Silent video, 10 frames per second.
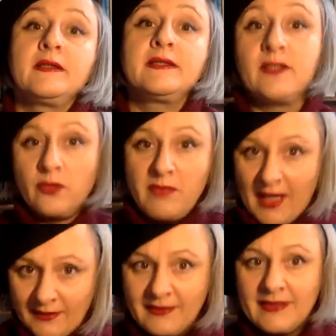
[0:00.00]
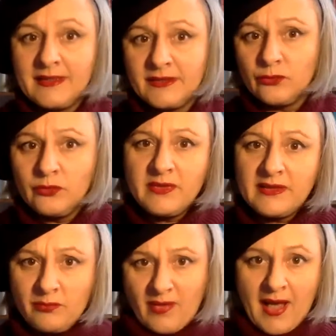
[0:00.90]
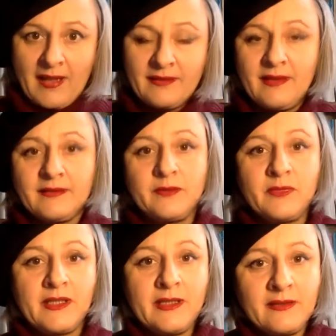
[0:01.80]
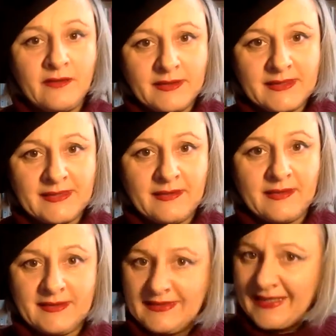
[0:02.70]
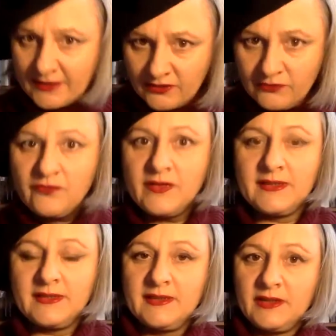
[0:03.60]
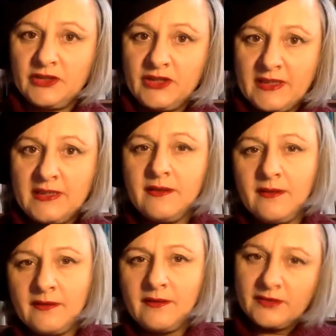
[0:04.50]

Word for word: Dieser Roman ist unmittelbar nach dem Krieg 1946 erschienen.